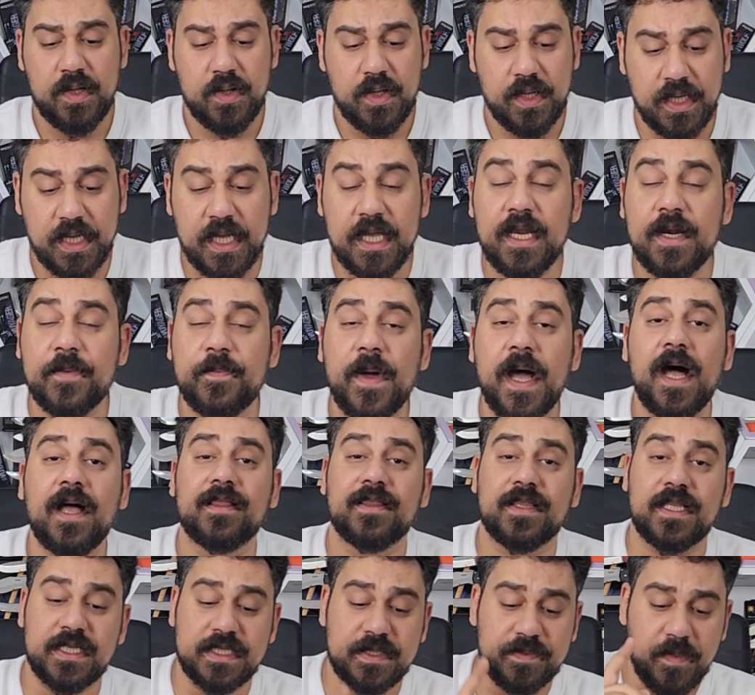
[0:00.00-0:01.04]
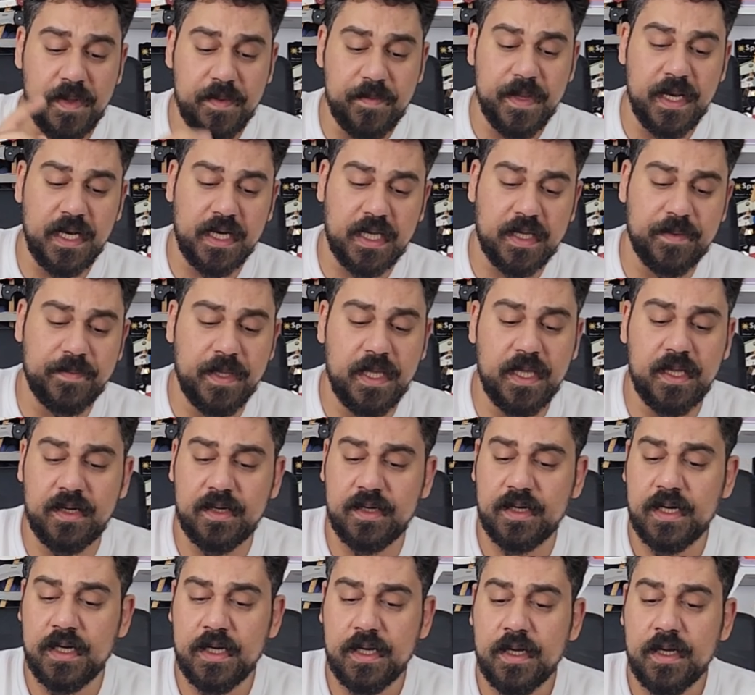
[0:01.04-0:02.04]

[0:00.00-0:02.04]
غير بقى التصميم الكبير